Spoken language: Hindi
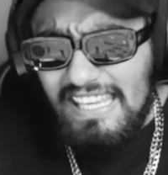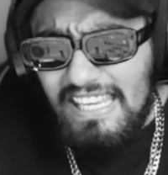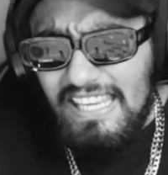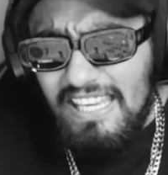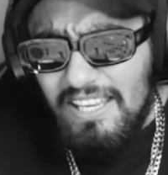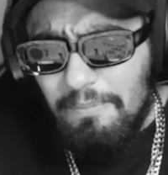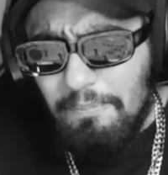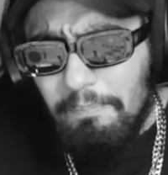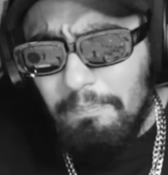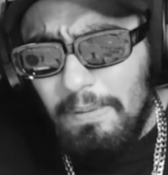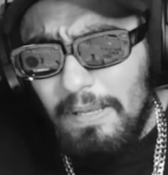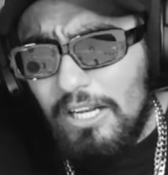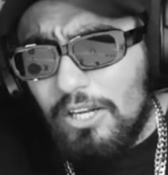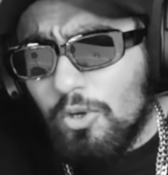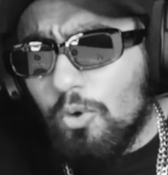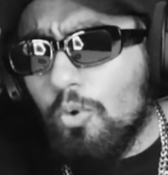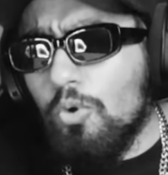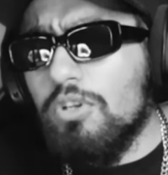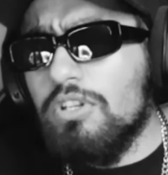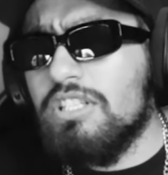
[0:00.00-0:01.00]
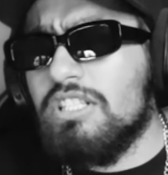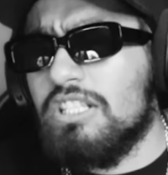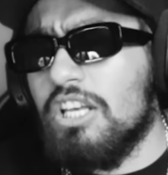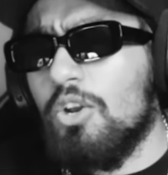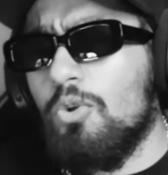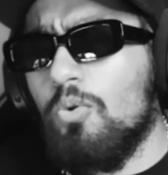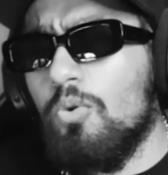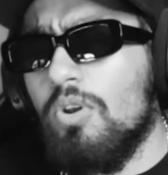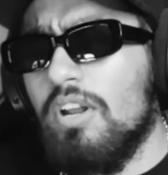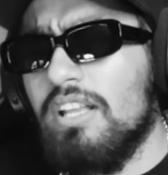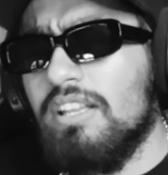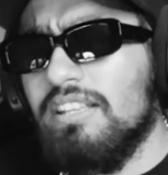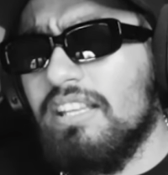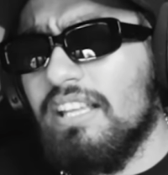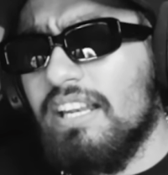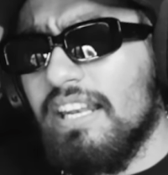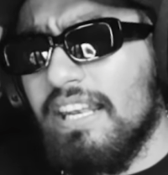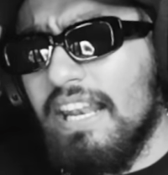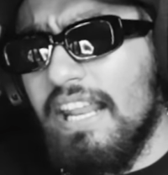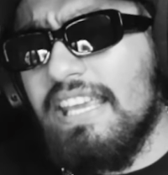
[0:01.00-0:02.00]
की बिल्कुल जरूरत
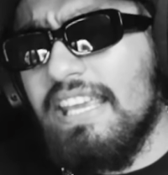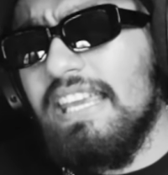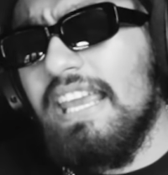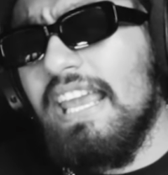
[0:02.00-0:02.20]
नहीं